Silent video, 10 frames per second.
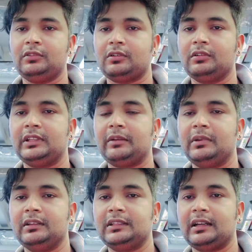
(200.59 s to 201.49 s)
তখন
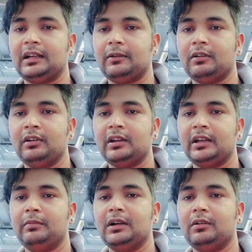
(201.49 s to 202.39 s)
দেখবেন তারা
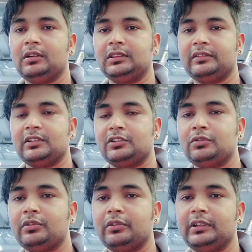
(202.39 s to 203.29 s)
অন্যায় বা অত্যাচার
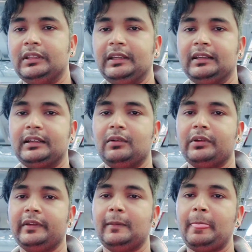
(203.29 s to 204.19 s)
শুরু করে দেয়
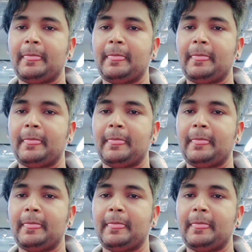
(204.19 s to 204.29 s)
কাউকে